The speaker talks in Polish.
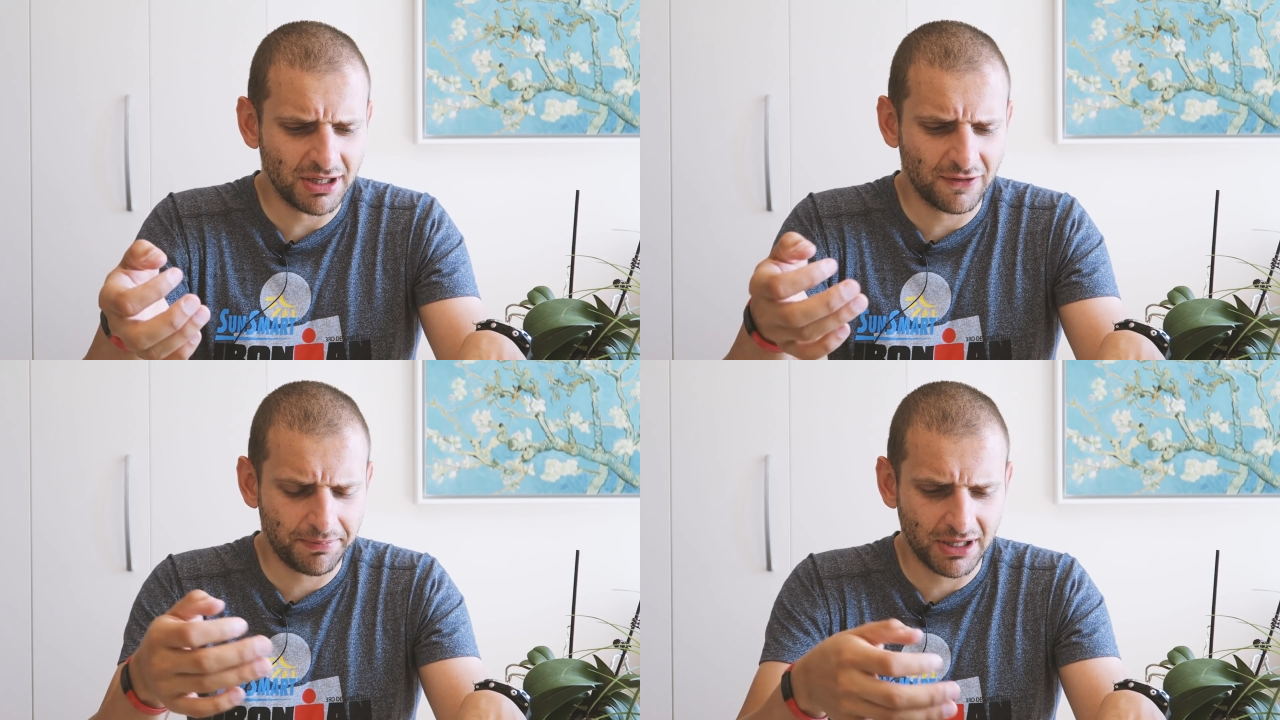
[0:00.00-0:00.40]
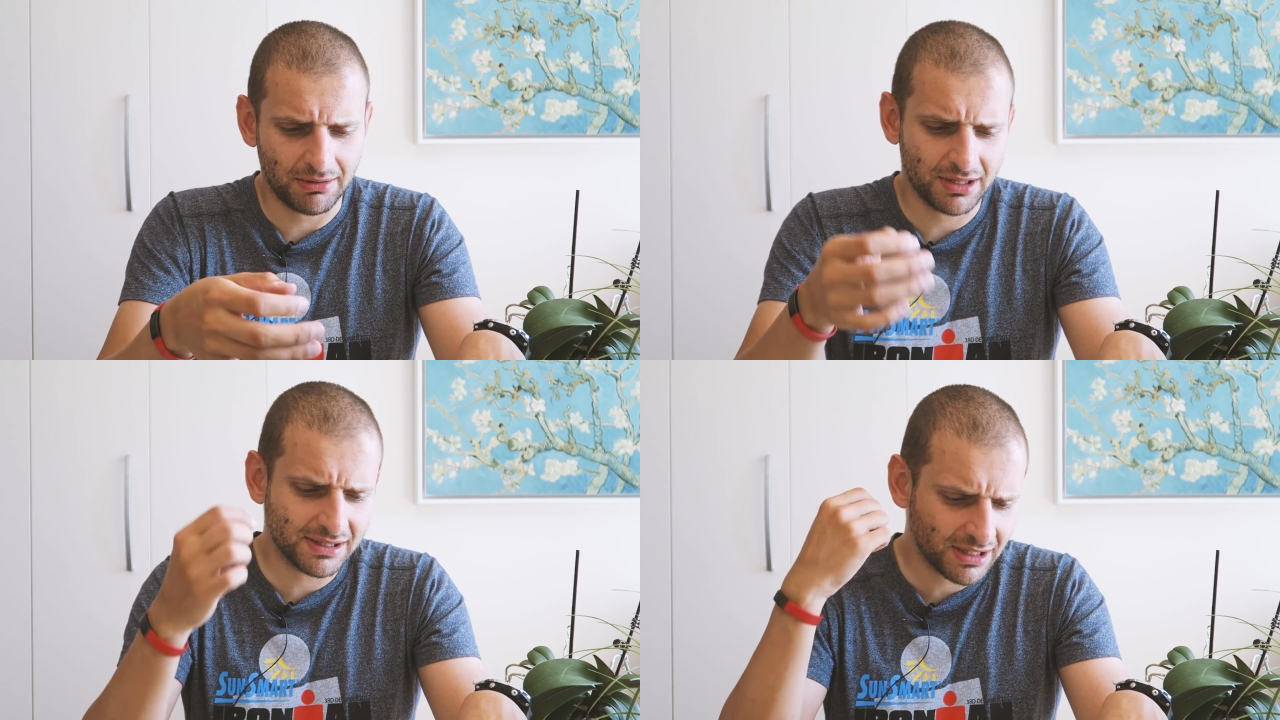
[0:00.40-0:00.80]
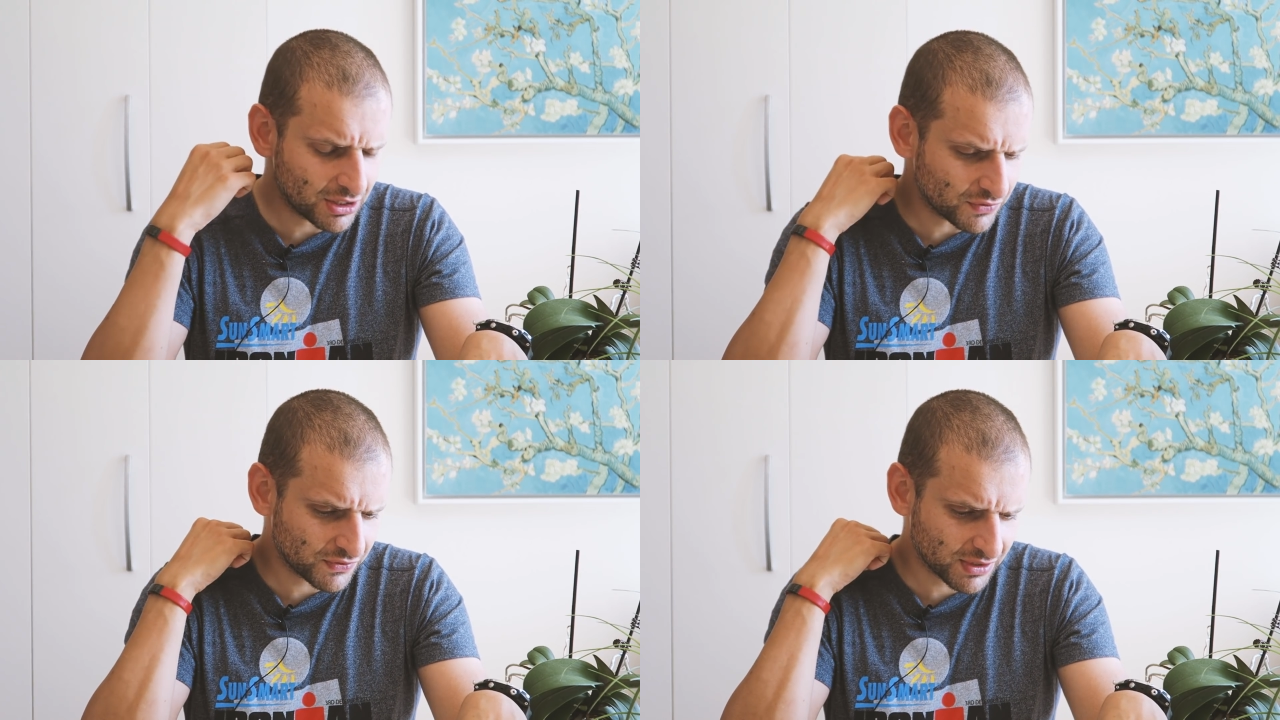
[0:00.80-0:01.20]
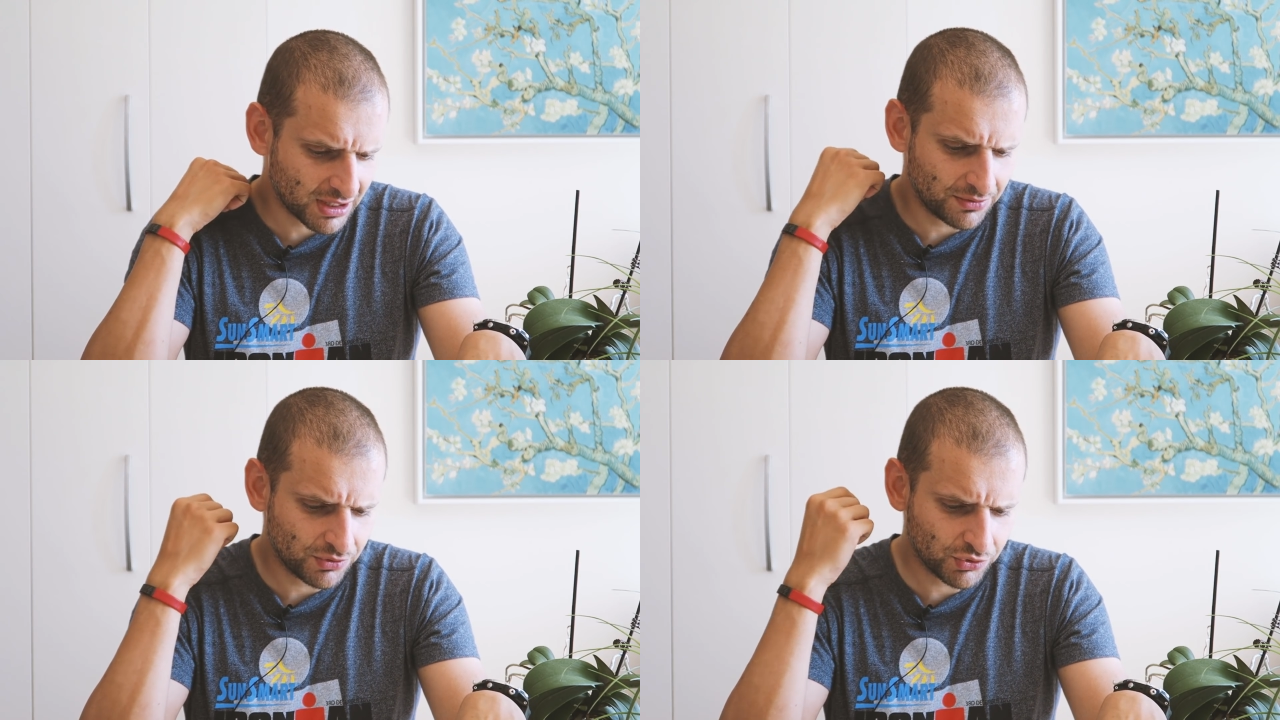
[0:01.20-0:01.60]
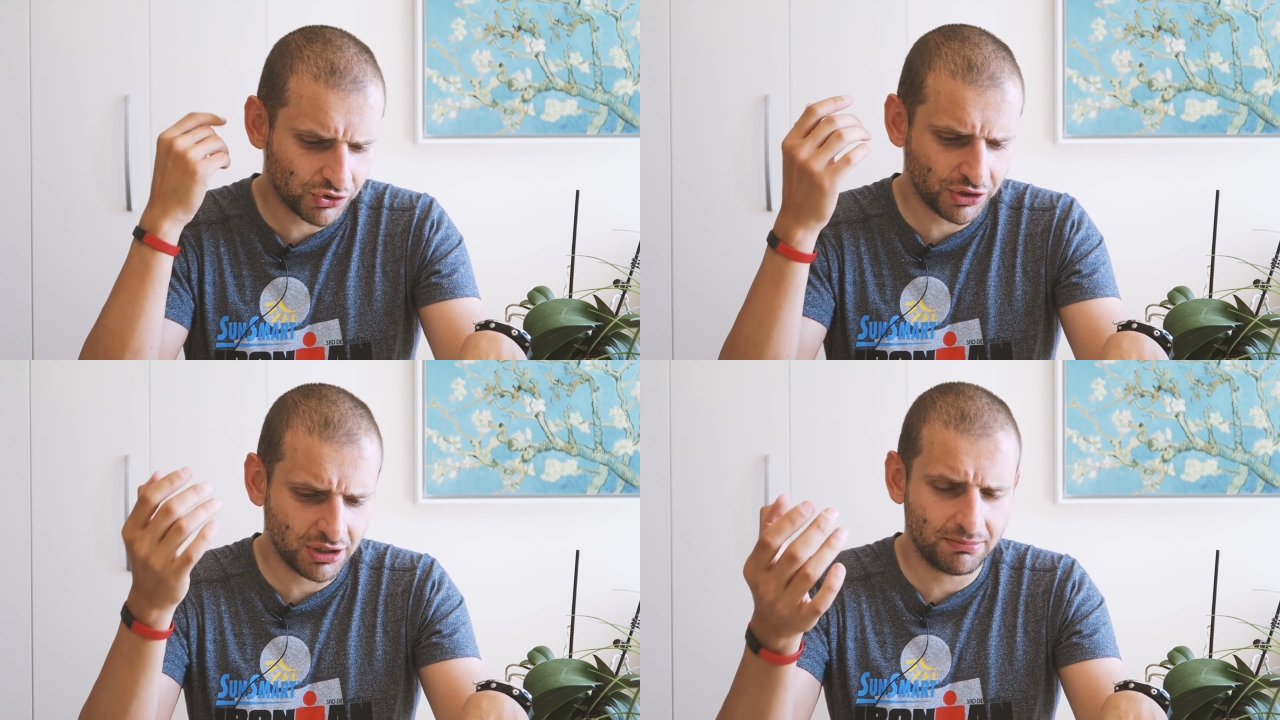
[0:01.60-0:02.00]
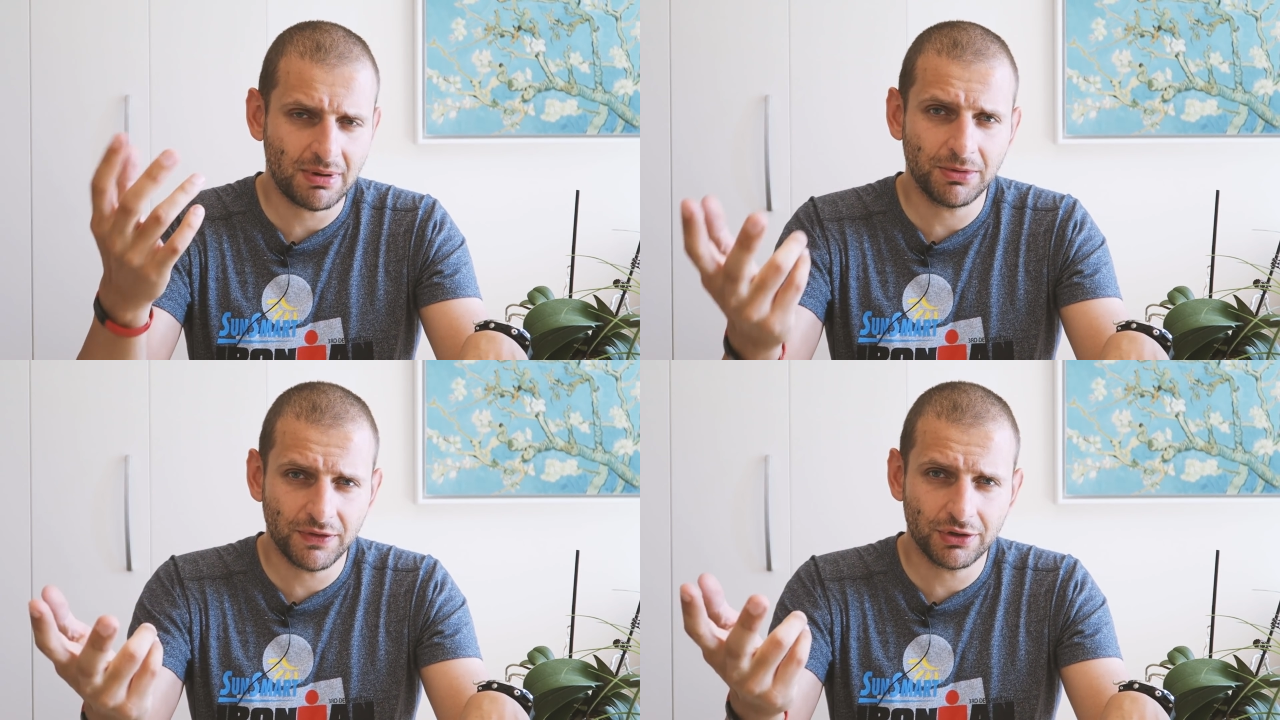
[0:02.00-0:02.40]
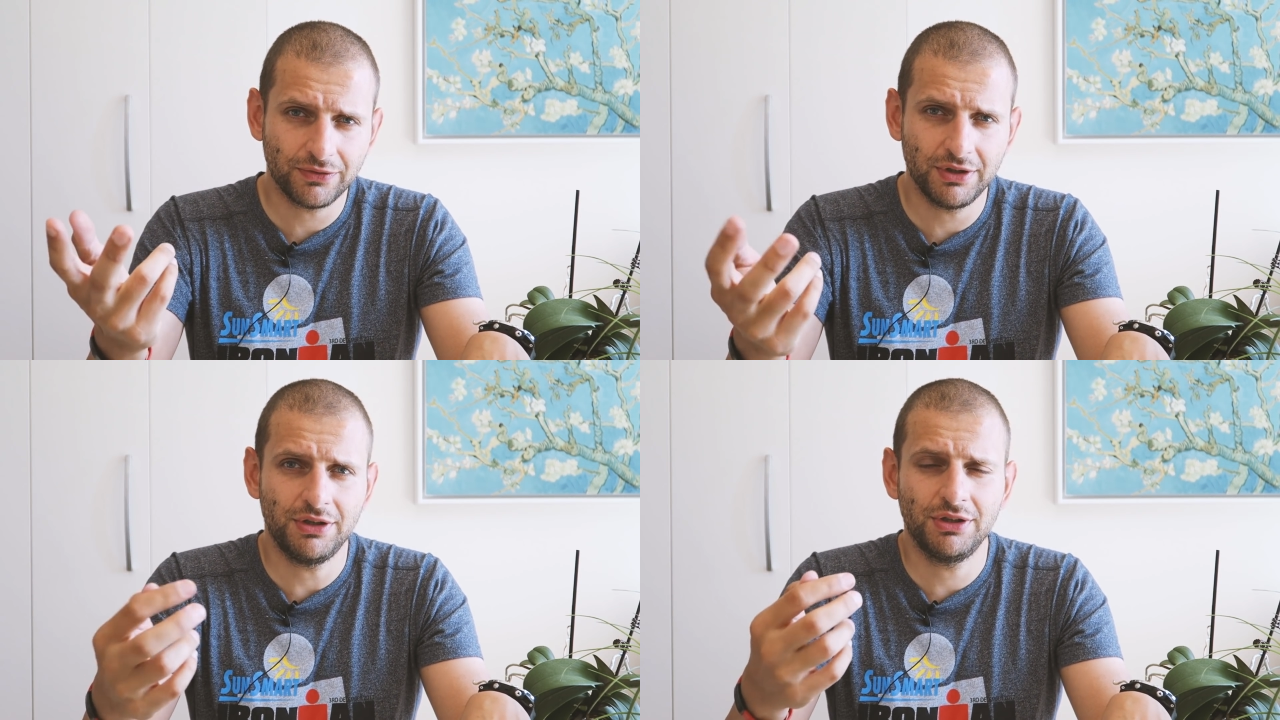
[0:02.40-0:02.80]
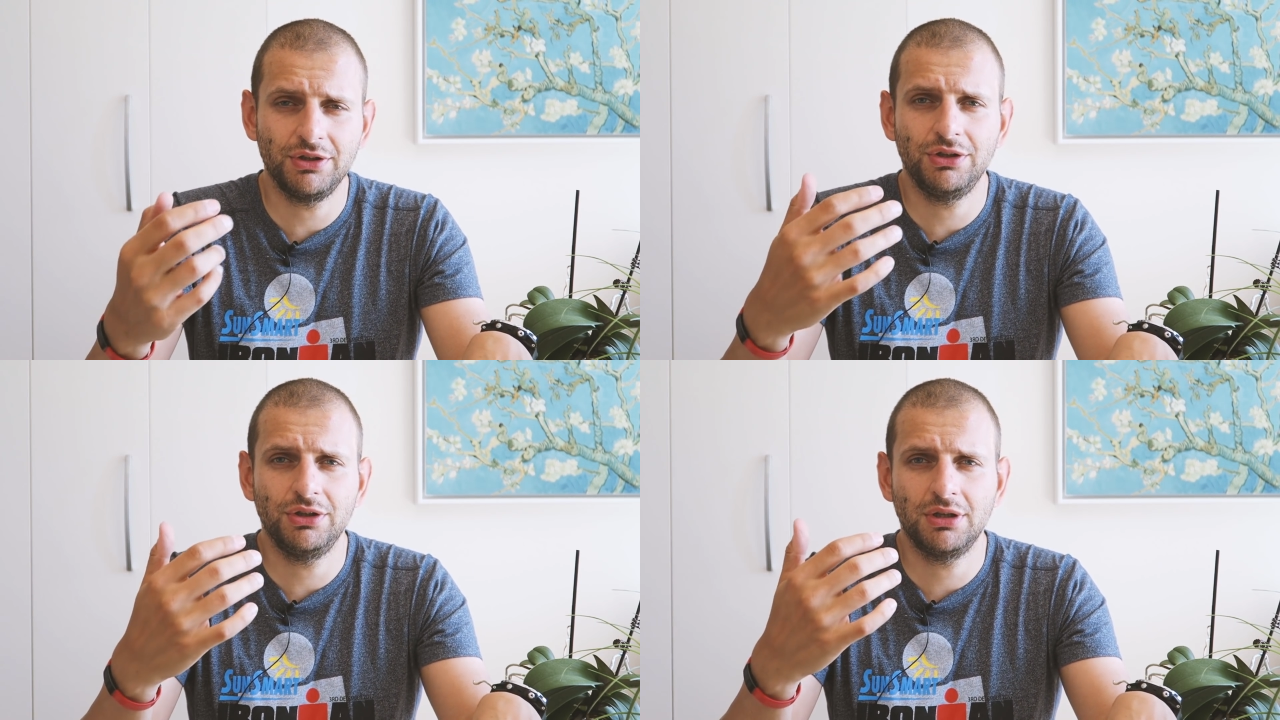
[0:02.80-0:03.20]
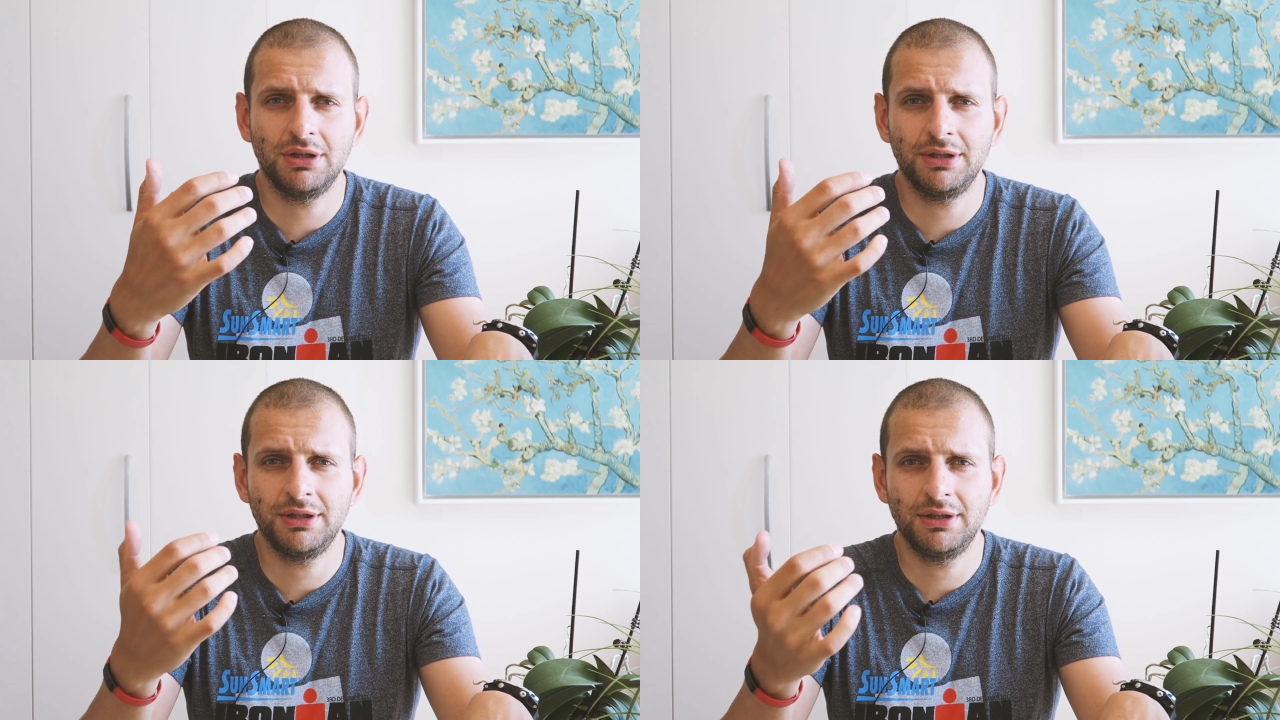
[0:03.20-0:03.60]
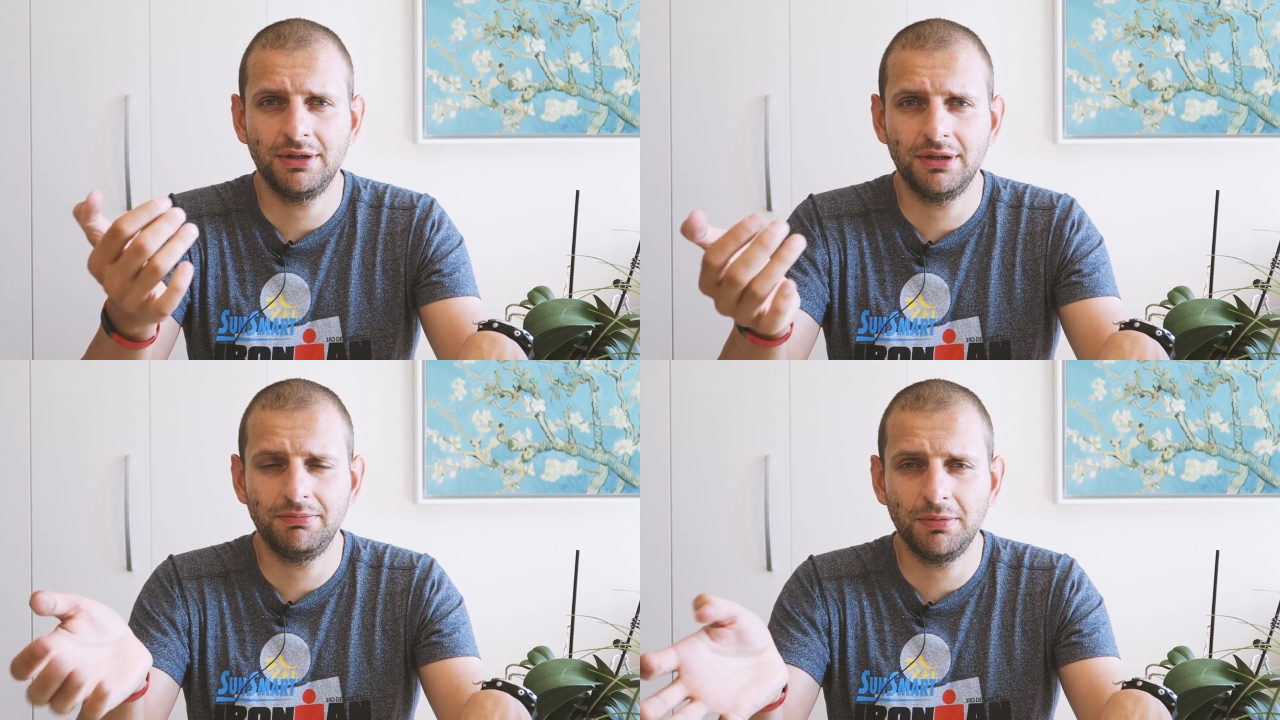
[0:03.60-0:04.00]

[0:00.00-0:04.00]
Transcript: miernik w pedałach z tego że względu, że mam dwa rowery i e,